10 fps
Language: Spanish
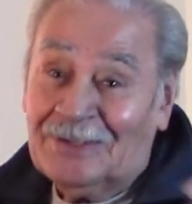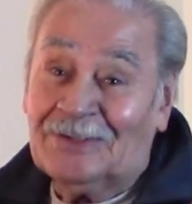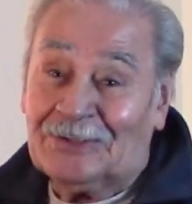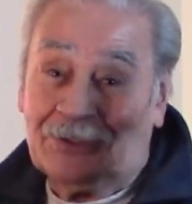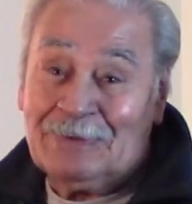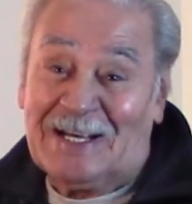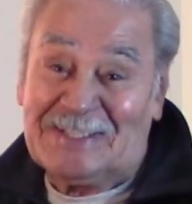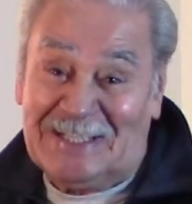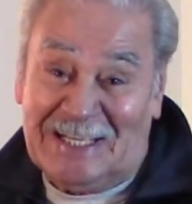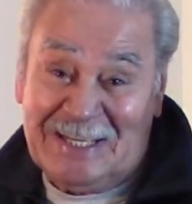no de
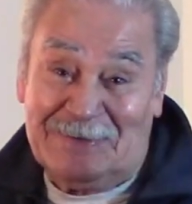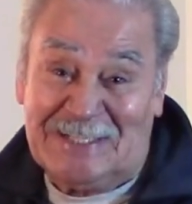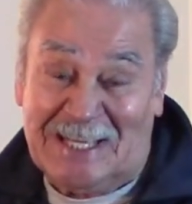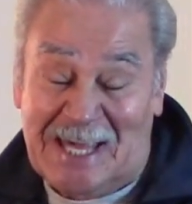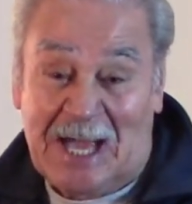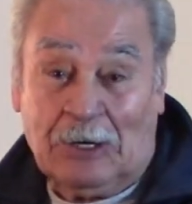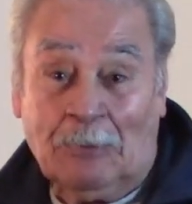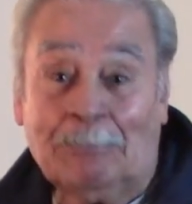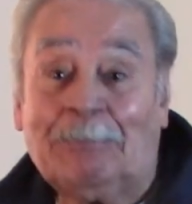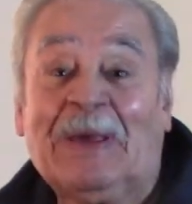las de
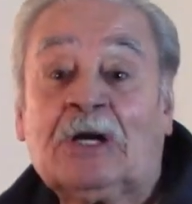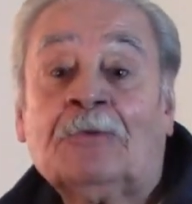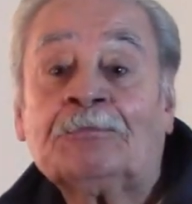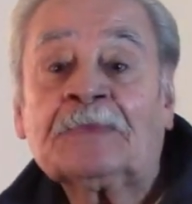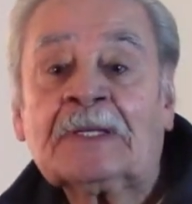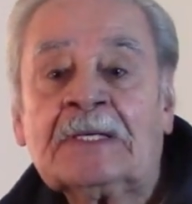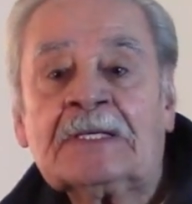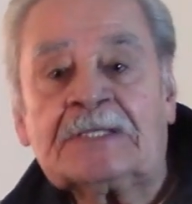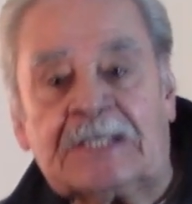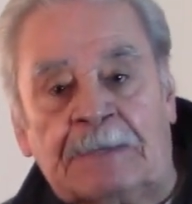Diego Pero
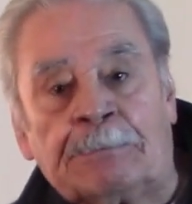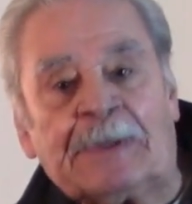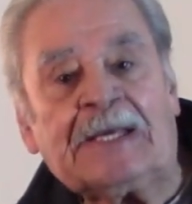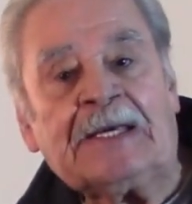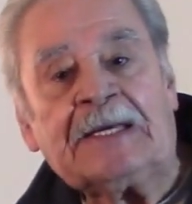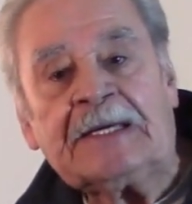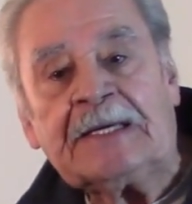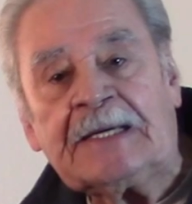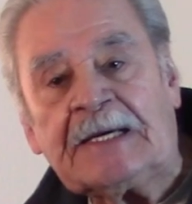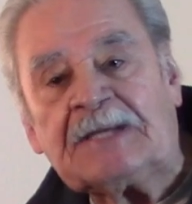siempre
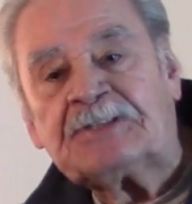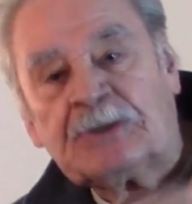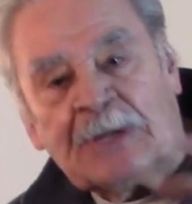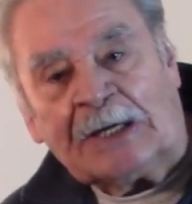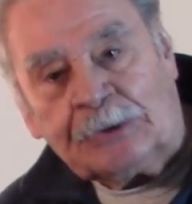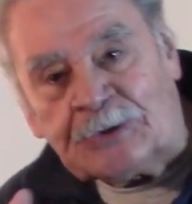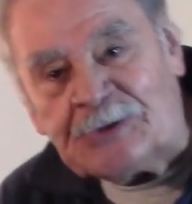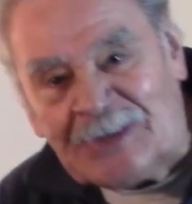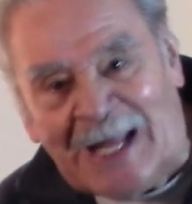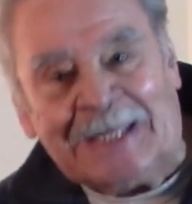ha sido una
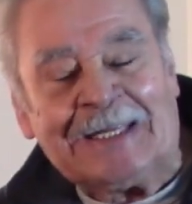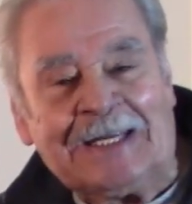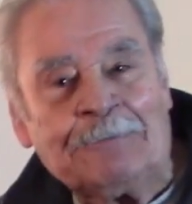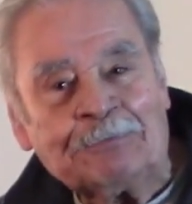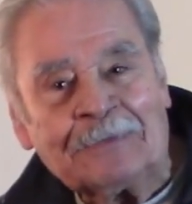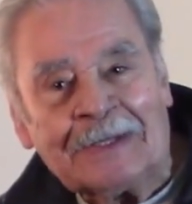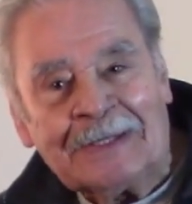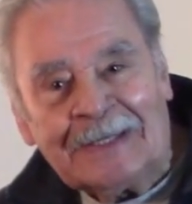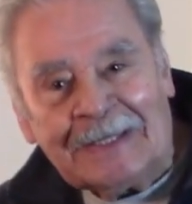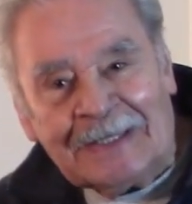constante
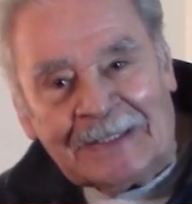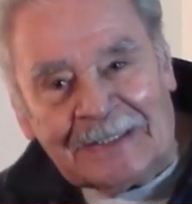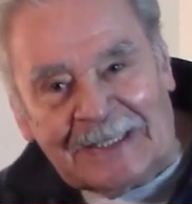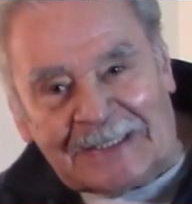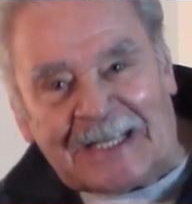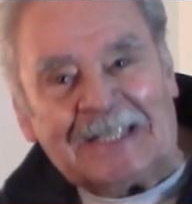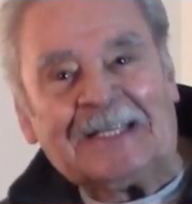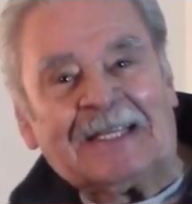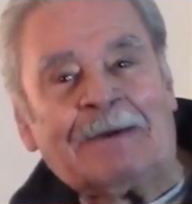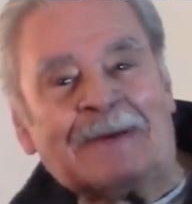de
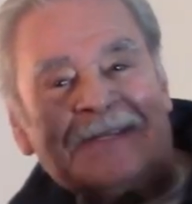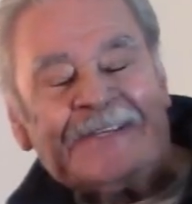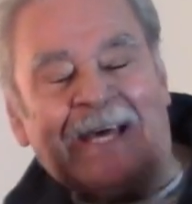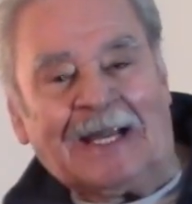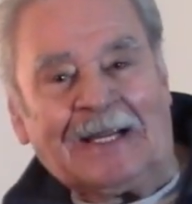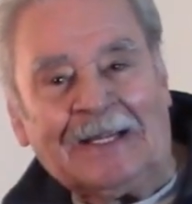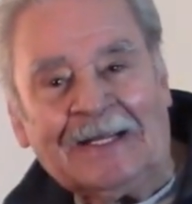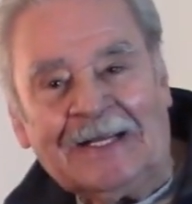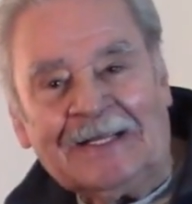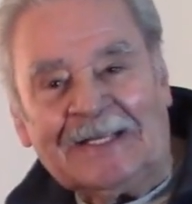tratar de avanzar,
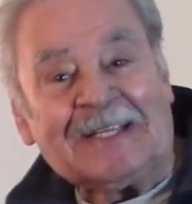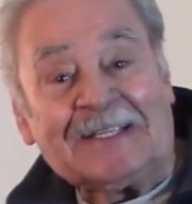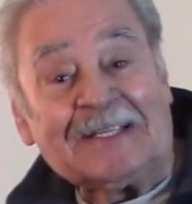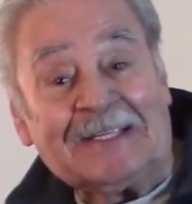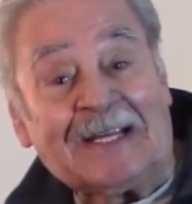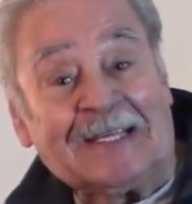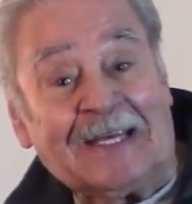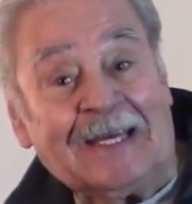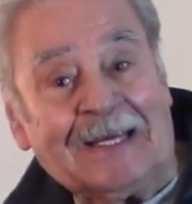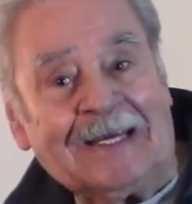de tratar
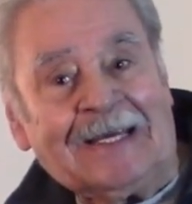de